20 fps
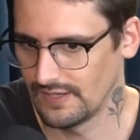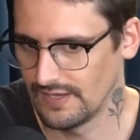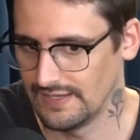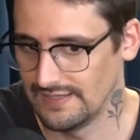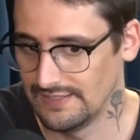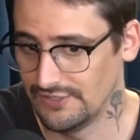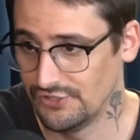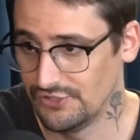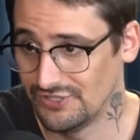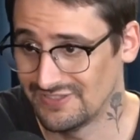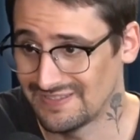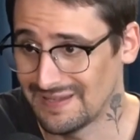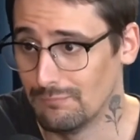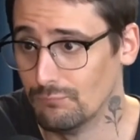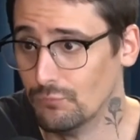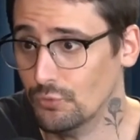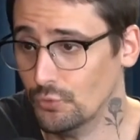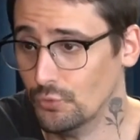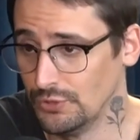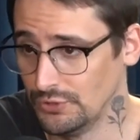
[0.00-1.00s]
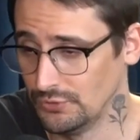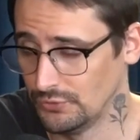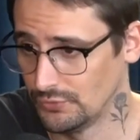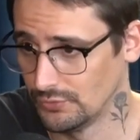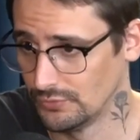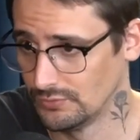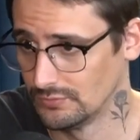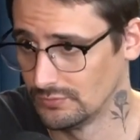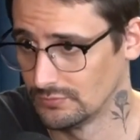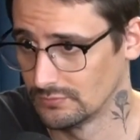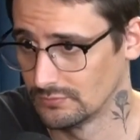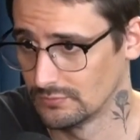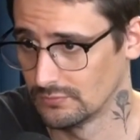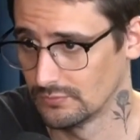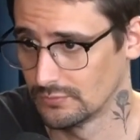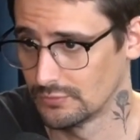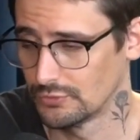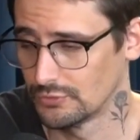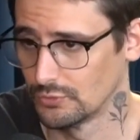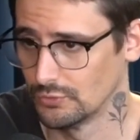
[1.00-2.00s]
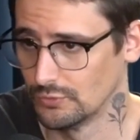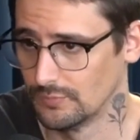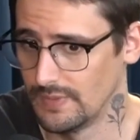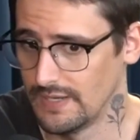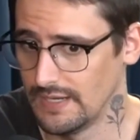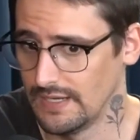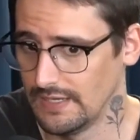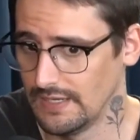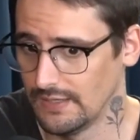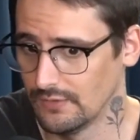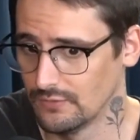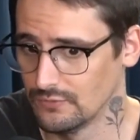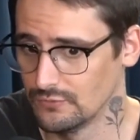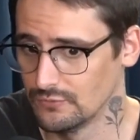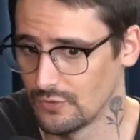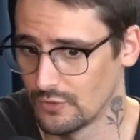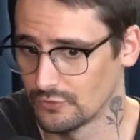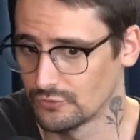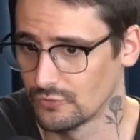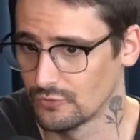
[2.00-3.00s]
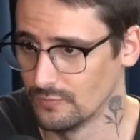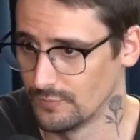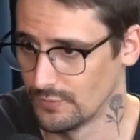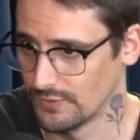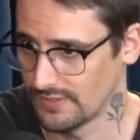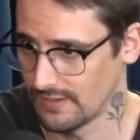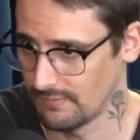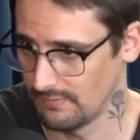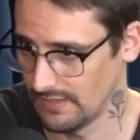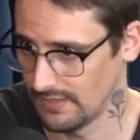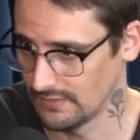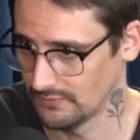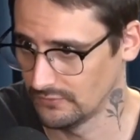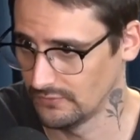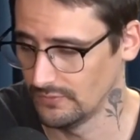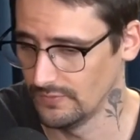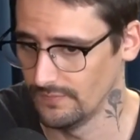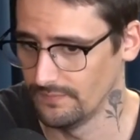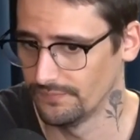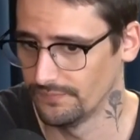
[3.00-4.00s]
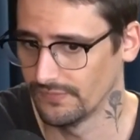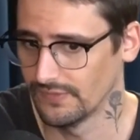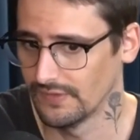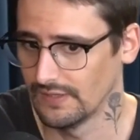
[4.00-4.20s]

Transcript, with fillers: ele dita muito sobre o nosso comportamento